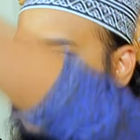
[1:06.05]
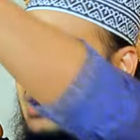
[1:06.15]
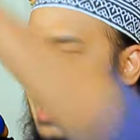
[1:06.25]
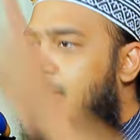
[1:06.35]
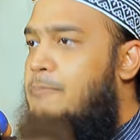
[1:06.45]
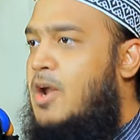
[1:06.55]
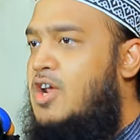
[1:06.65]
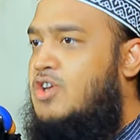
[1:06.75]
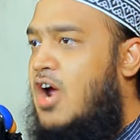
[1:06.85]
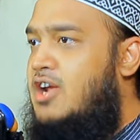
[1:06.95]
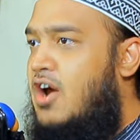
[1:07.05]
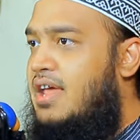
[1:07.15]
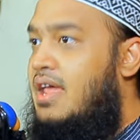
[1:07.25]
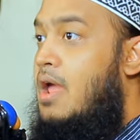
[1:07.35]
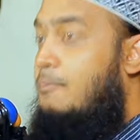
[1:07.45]
স্থায়ী পরিচয়
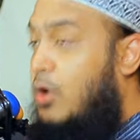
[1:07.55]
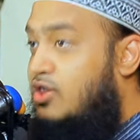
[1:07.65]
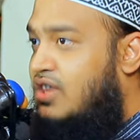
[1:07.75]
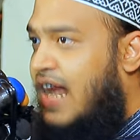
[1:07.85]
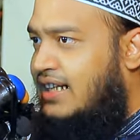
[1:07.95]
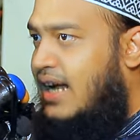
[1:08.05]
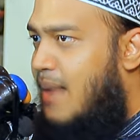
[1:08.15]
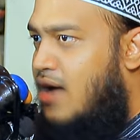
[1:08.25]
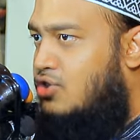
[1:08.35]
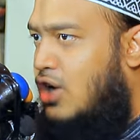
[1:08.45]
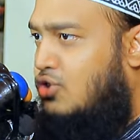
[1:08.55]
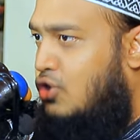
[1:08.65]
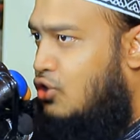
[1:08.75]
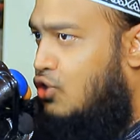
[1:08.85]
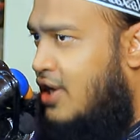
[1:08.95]
নয় প্রত্যেকটা মানুষের
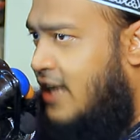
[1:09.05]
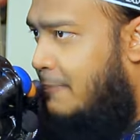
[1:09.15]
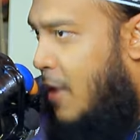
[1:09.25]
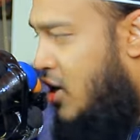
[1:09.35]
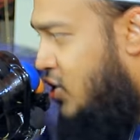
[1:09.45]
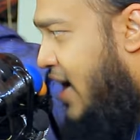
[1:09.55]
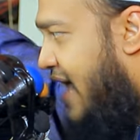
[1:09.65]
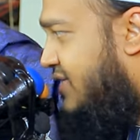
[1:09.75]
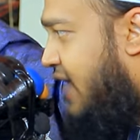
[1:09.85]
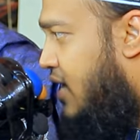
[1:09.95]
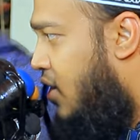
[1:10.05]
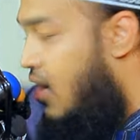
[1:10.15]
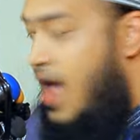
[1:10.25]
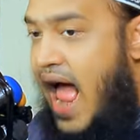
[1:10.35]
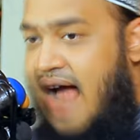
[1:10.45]
শুধু দুইটা পরিচয় স্থায়ী
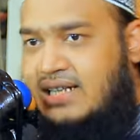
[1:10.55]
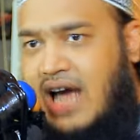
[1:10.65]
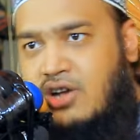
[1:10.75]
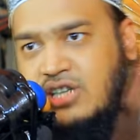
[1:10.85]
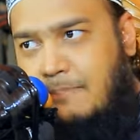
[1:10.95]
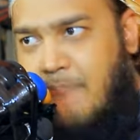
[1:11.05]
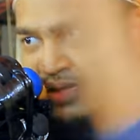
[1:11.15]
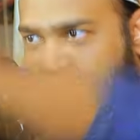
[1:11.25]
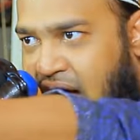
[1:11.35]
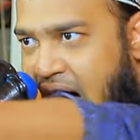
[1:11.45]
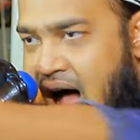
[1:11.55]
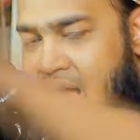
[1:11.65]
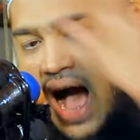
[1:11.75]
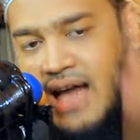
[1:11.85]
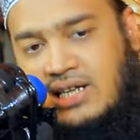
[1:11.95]
একটা হচ্ছে বান্দা
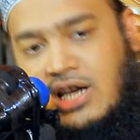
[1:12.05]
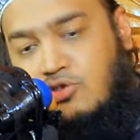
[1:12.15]
আর একটা